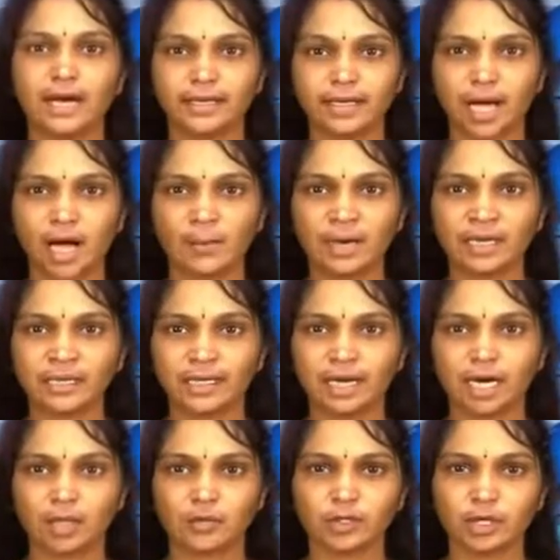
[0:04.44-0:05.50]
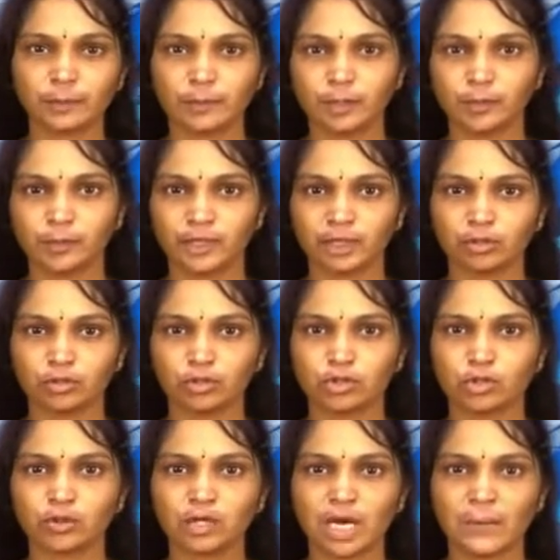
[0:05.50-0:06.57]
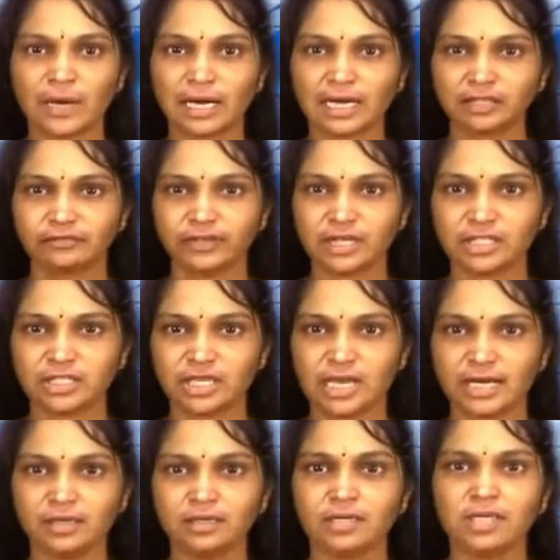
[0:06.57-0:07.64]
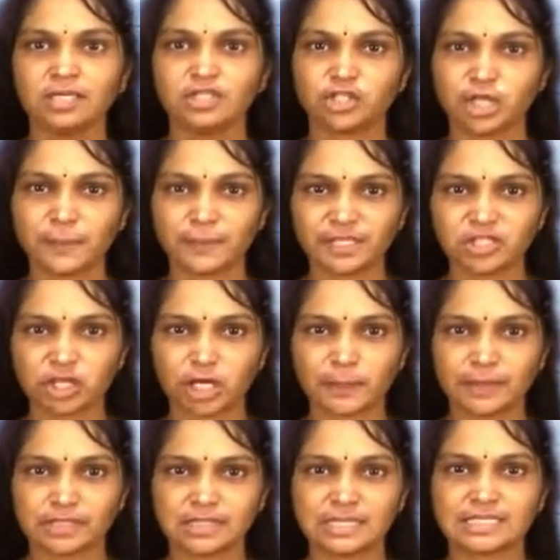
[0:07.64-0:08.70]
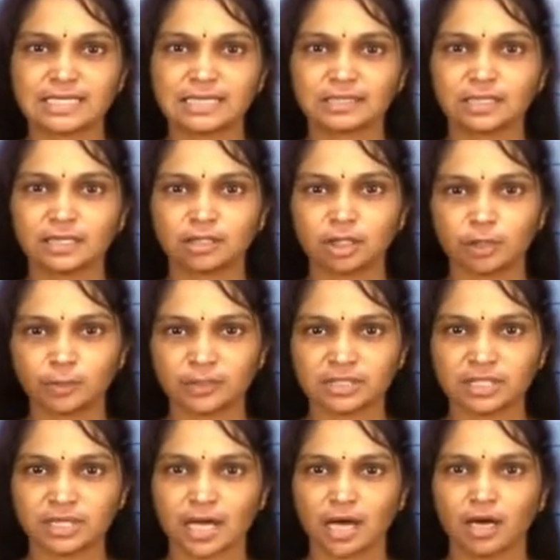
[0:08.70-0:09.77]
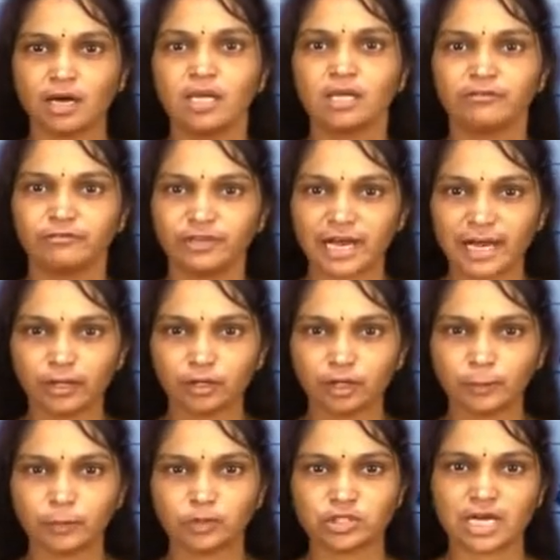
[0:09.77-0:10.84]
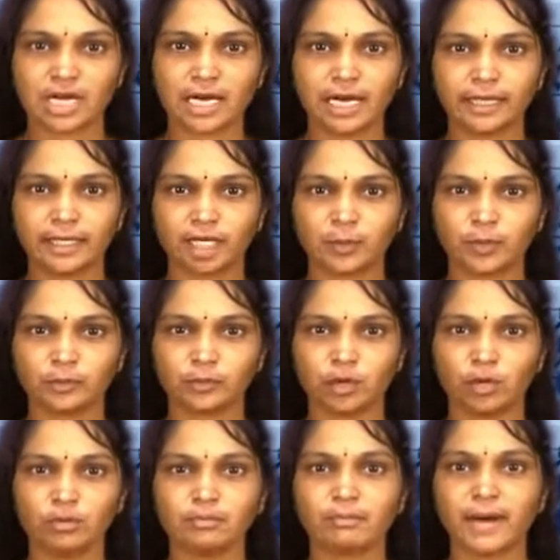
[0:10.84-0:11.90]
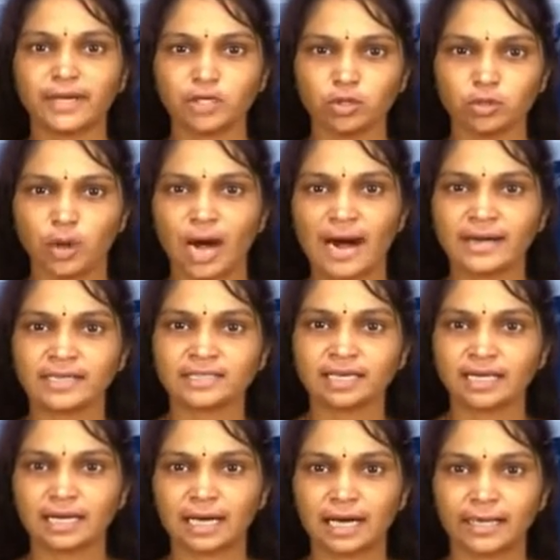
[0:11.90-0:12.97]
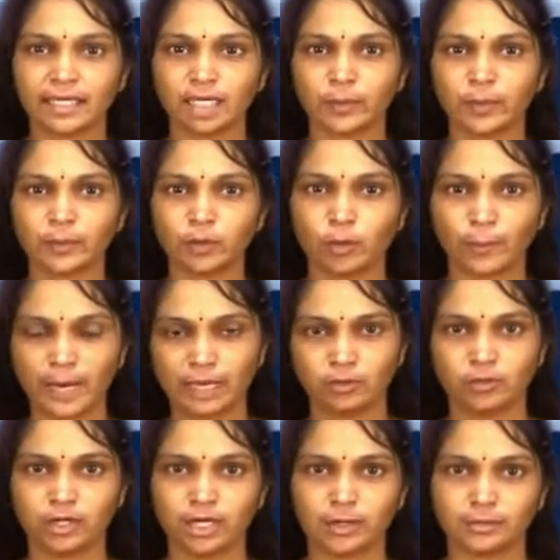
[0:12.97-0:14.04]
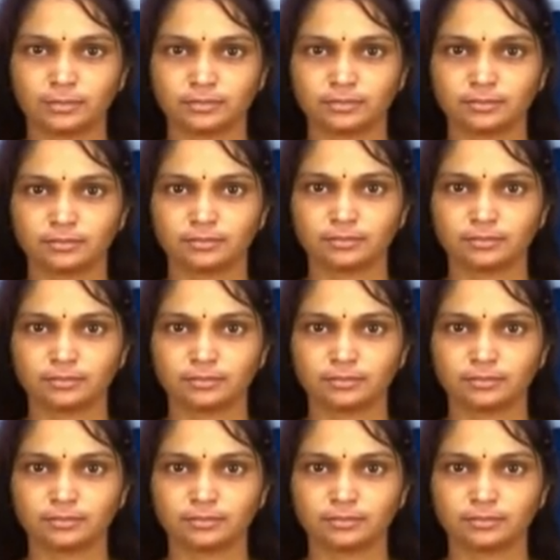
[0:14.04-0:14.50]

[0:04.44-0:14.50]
లారీ హమాలి కార్మికుల పిలుపు మేరకు జోగులాంబ గద్వాల జిల్లా జెడ్పీ చైర్పర్సన్ సరిత తిరుపతయ్య వినాయకుని పూజా కార్యక్రమంలో మరియు అన్నదాన కార్యక్రమంలో పాల్గొన్నారు